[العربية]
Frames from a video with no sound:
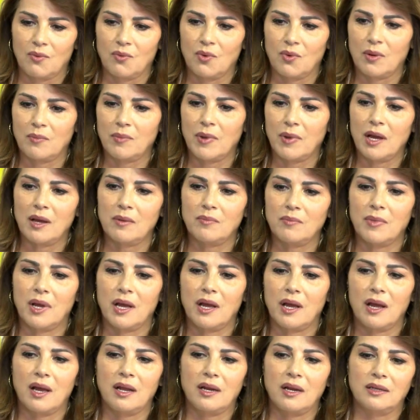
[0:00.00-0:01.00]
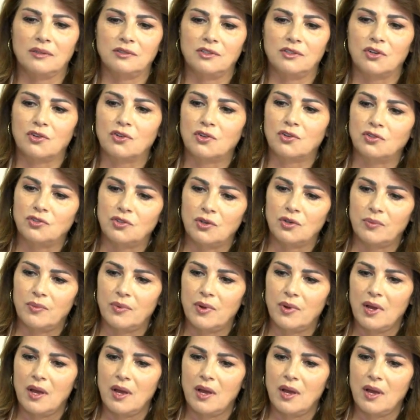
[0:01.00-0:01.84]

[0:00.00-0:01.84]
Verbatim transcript: ومهما قالت الكتب